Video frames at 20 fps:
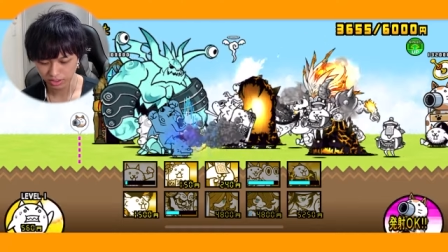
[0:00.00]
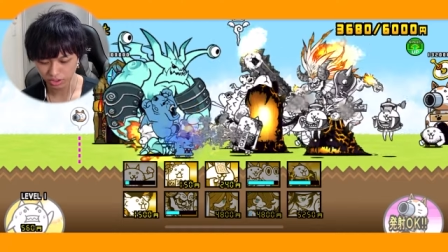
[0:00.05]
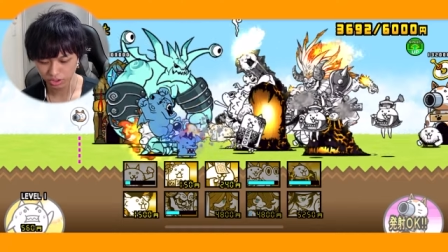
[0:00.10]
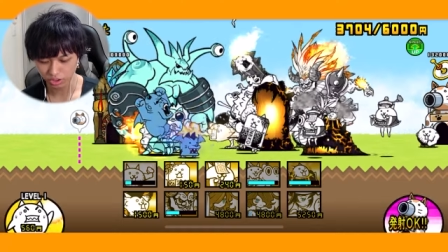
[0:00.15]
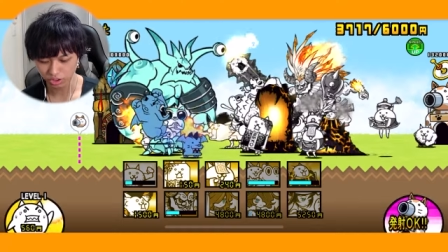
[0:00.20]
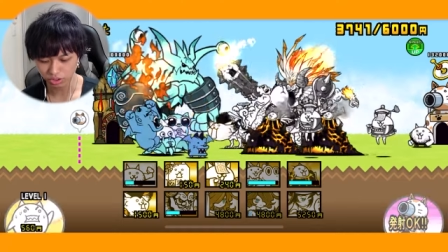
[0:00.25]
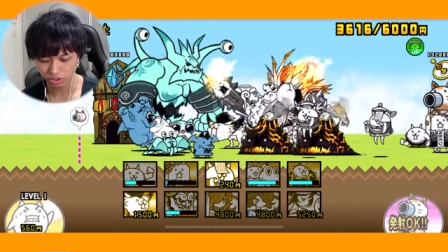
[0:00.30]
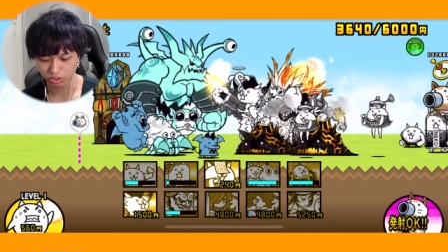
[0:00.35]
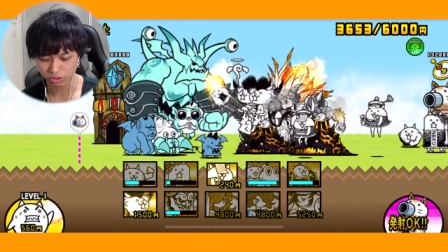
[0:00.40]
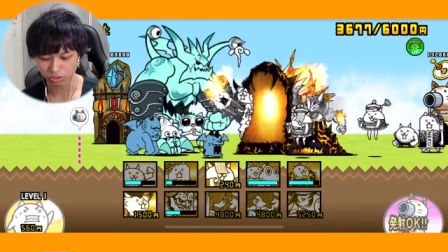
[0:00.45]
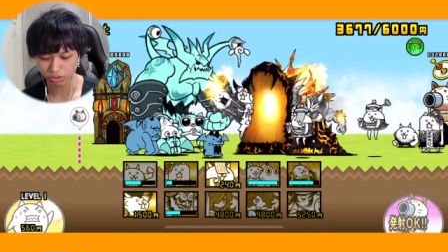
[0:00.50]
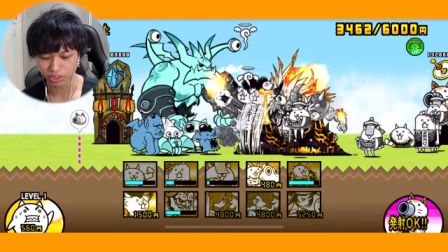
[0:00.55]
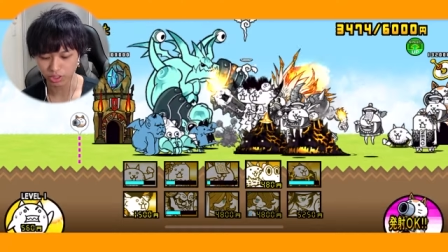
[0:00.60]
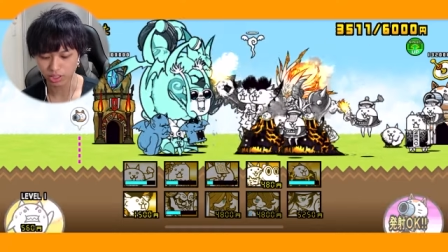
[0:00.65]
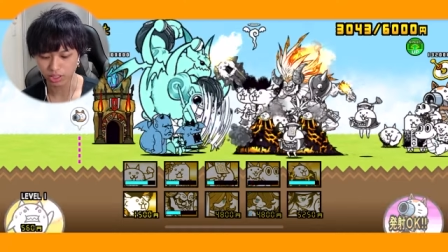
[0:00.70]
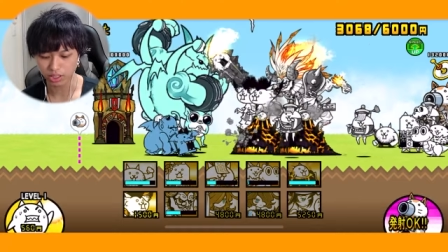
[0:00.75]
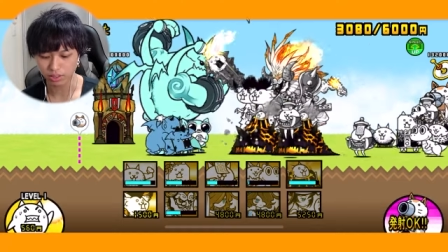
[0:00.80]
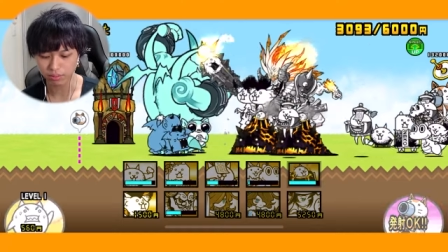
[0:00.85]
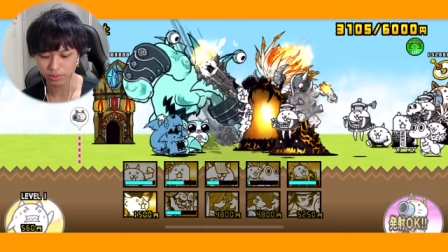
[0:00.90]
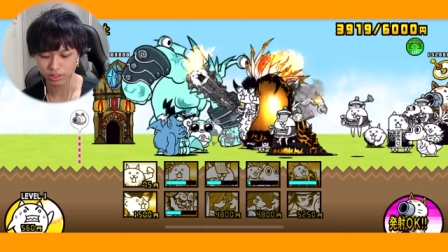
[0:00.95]
ちょっとこ
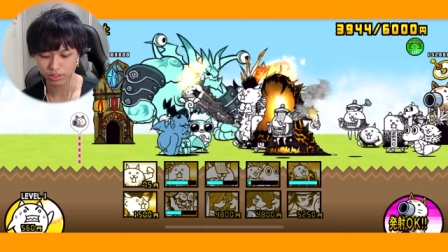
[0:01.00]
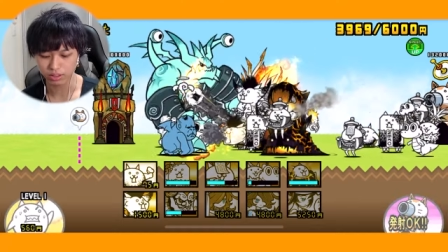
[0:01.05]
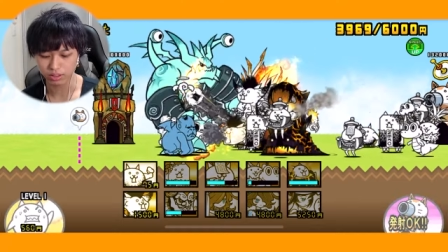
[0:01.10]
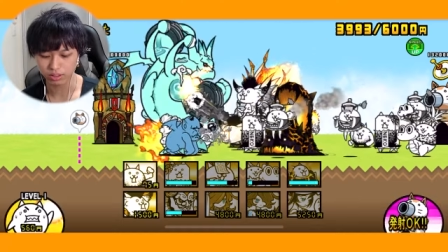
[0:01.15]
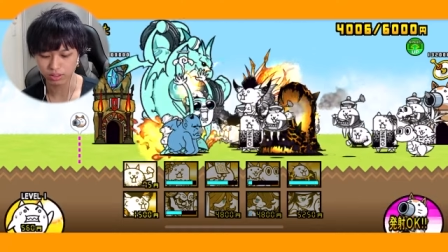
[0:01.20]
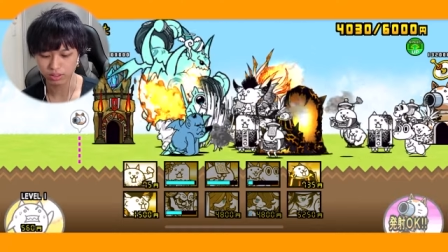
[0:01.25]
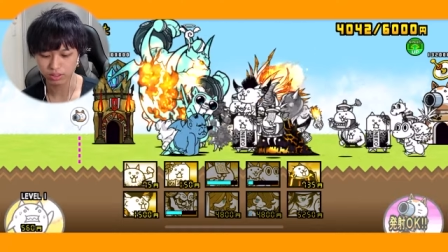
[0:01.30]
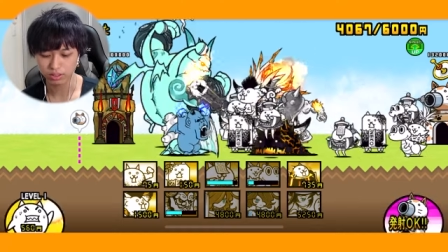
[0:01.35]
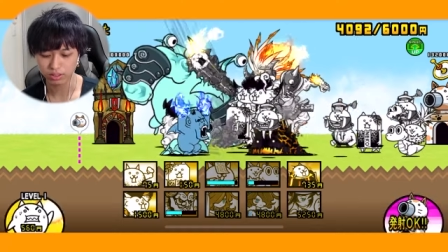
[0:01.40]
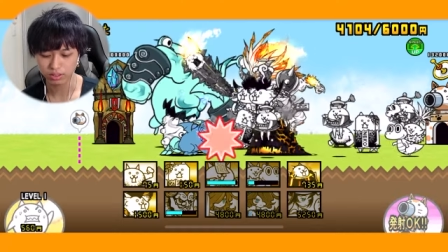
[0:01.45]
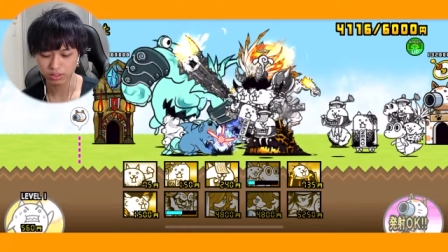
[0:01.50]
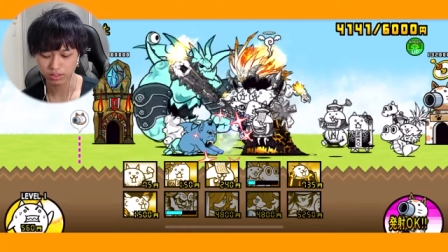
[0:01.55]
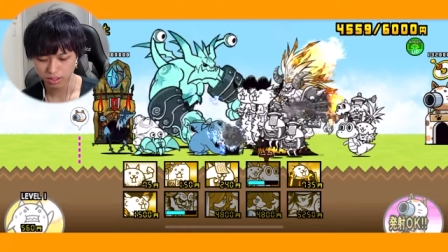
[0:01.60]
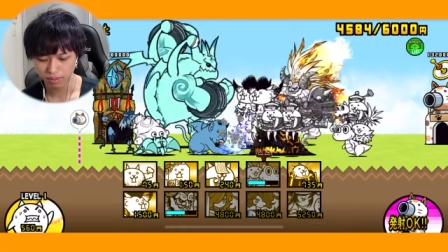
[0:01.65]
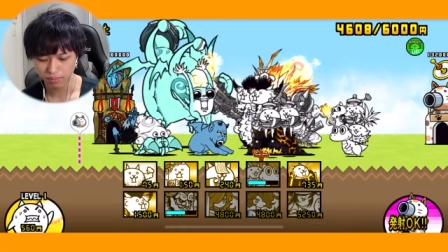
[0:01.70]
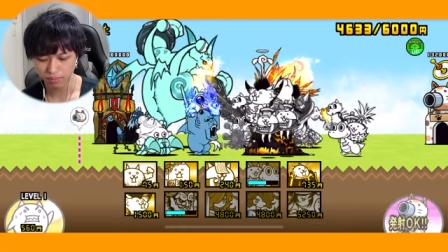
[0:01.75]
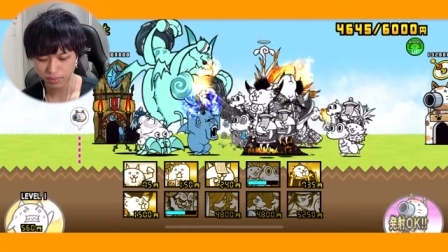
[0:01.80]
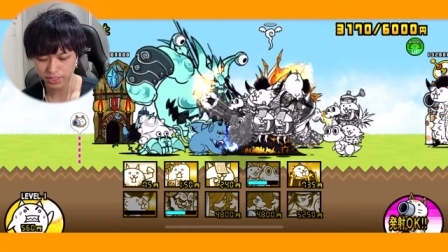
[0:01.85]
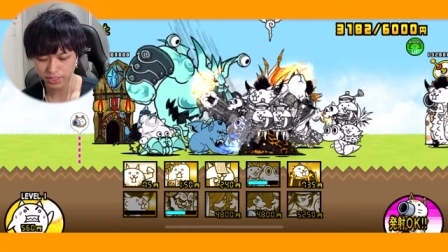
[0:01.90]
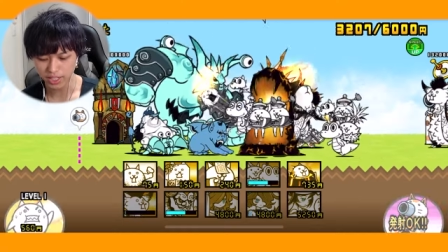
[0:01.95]
れ、危ないか。
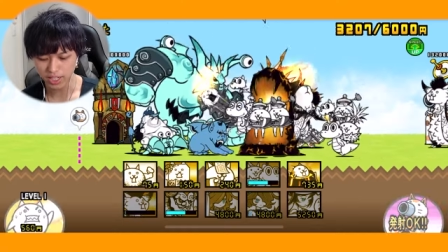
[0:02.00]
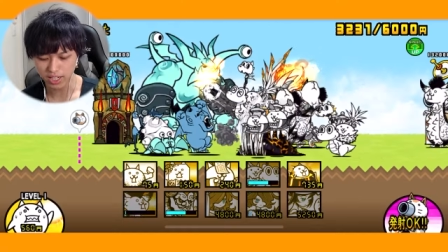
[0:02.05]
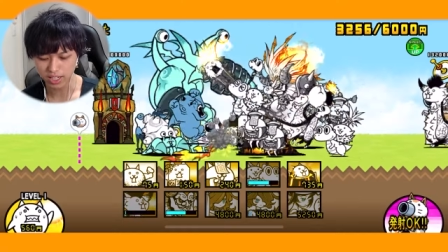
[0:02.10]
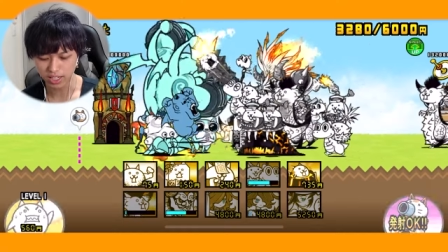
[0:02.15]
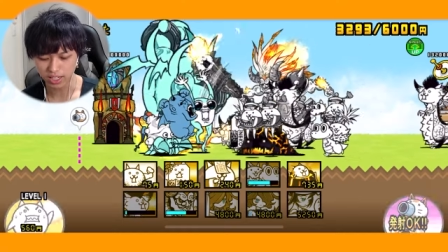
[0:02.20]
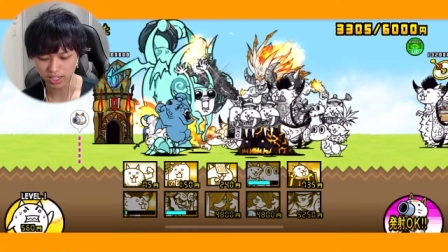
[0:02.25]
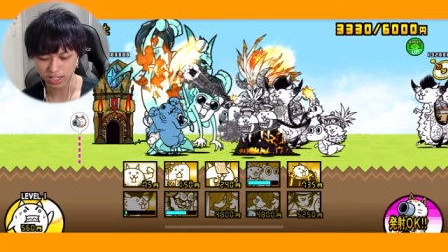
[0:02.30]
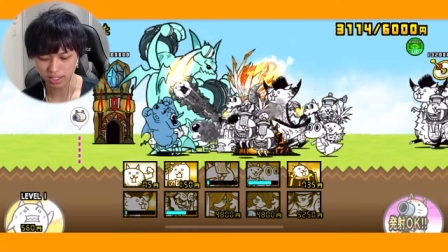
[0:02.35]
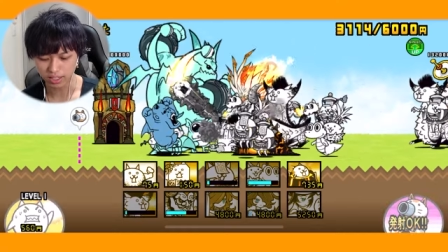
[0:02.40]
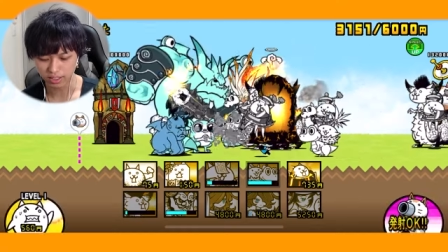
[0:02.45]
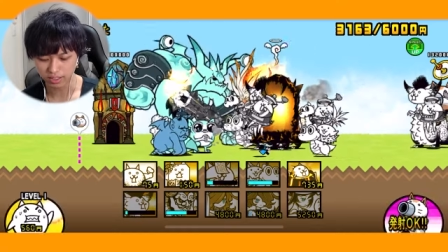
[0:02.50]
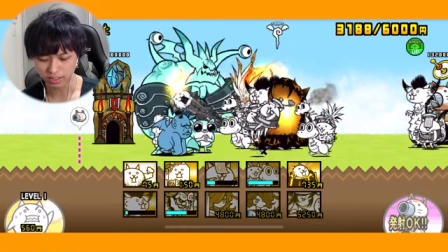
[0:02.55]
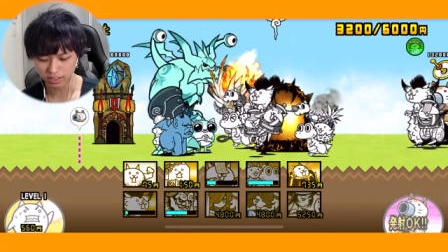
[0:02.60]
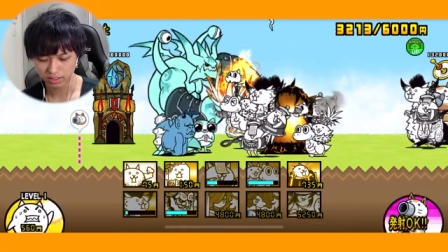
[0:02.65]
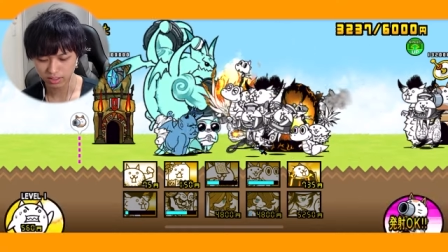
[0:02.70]
まあ、なんか、